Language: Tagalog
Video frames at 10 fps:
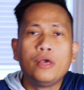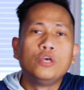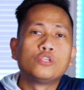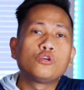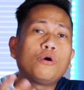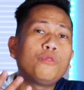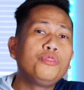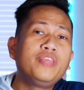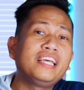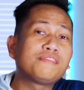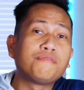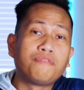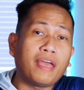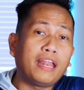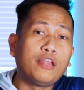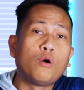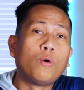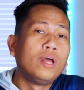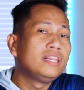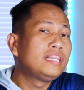So on this
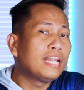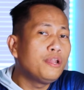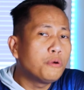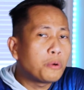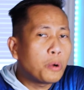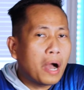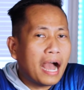video, tinanong ko ang